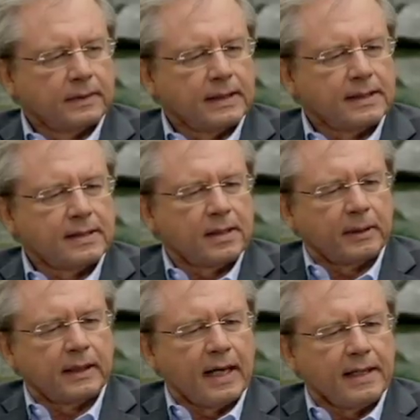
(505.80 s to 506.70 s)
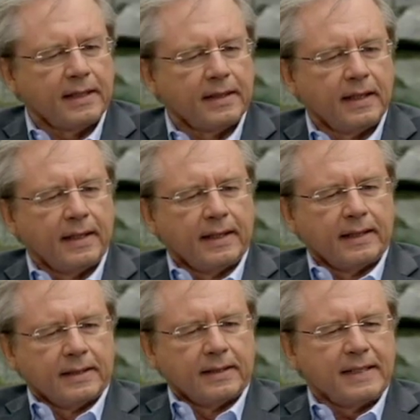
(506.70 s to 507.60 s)
Es ist aber kein
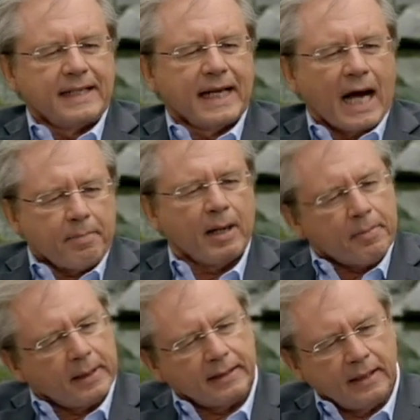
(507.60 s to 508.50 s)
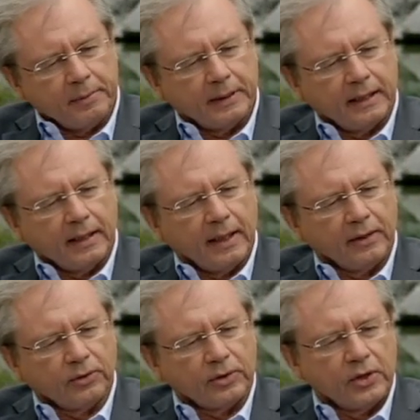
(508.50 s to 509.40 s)
sich abarbeiten, habe ich den
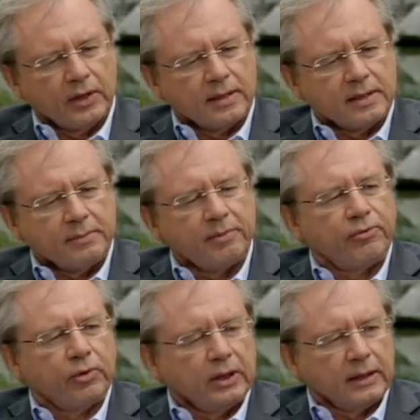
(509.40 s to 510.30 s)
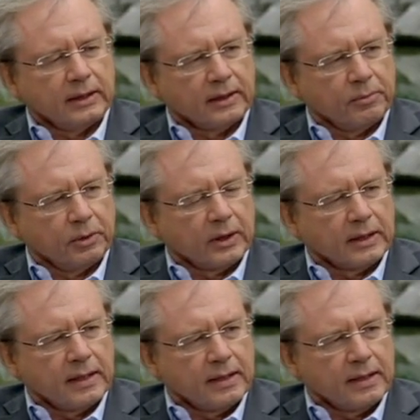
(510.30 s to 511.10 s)
Eindruck, sondern sie bewundern ihre Mutter.